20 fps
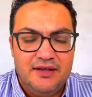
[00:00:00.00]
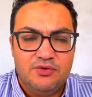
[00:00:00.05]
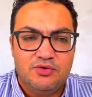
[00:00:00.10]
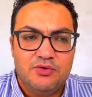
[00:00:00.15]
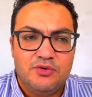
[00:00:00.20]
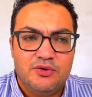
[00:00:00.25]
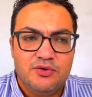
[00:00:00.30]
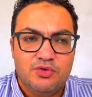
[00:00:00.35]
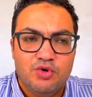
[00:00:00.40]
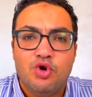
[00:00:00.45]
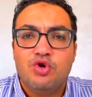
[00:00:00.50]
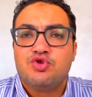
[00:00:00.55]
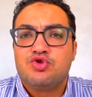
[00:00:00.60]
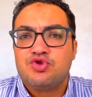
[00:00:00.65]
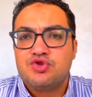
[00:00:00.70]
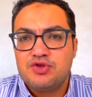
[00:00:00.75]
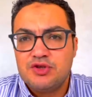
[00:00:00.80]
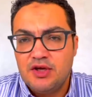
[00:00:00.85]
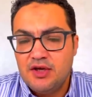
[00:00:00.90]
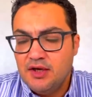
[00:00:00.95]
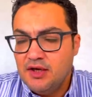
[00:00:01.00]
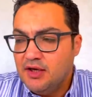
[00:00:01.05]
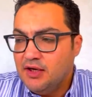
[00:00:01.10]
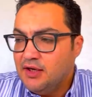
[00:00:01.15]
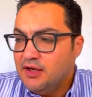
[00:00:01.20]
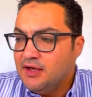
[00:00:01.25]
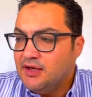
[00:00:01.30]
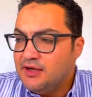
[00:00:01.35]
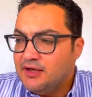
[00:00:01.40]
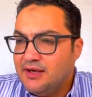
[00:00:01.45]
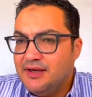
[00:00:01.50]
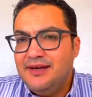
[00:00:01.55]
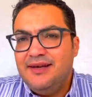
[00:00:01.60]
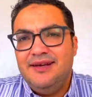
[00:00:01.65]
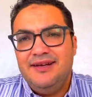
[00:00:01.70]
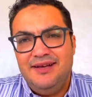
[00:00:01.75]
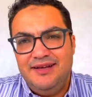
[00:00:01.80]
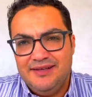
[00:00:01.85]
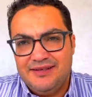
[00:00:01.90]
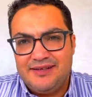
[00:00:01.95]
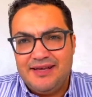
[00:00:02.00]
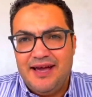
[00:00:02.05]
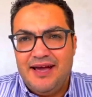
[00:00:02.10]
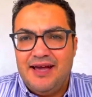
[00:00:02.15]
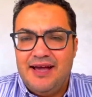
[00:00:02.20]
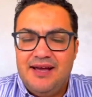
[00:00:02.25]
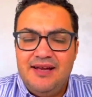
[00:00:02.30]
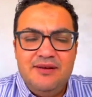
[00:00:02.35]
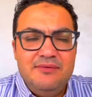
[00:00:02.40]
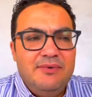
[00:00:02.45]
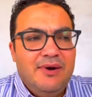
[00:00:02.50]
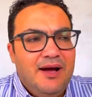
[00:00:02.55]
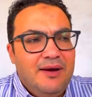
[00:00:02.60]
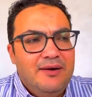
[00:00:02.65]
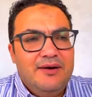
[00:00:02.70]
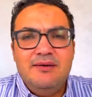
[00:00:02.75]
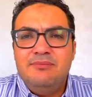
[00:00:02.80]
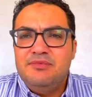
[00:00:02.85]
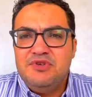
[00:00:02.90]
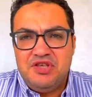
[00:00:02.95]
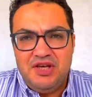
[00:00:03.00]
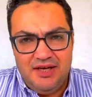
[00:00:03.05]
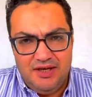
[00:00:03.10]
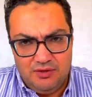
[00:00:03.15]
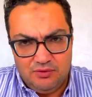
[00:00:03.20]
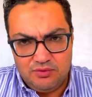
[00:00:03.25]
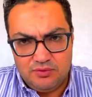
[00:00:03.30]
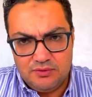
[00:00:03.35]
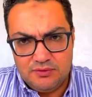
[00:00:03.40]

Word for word: ونص ايه الحكايه يعني بقى مش حلو